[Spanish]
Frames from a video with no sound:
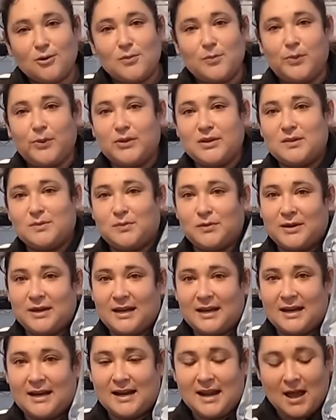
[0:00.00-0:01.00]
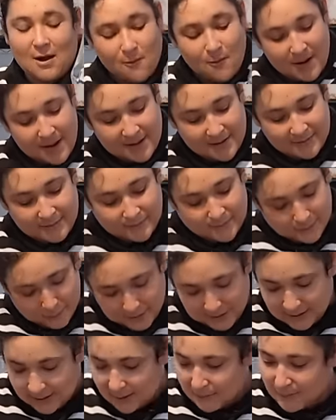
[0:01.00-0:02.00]
lo puedes poner en agua.
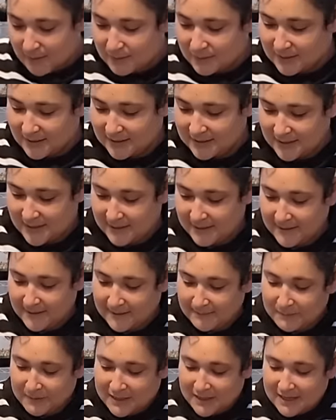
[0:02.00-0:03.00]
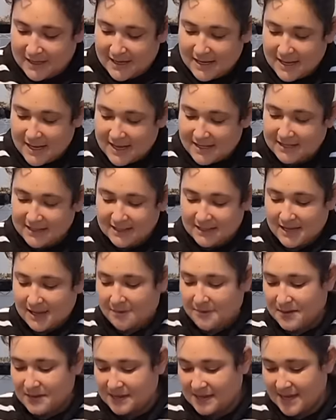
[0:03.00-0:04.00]
Ahorita lo vamos a hacer. Y este
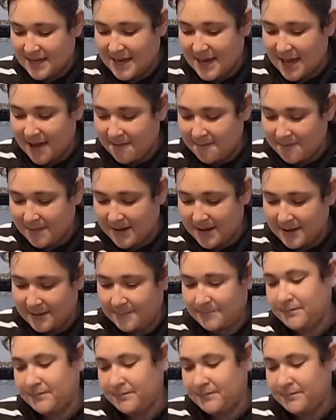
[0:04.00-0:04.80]
también se llama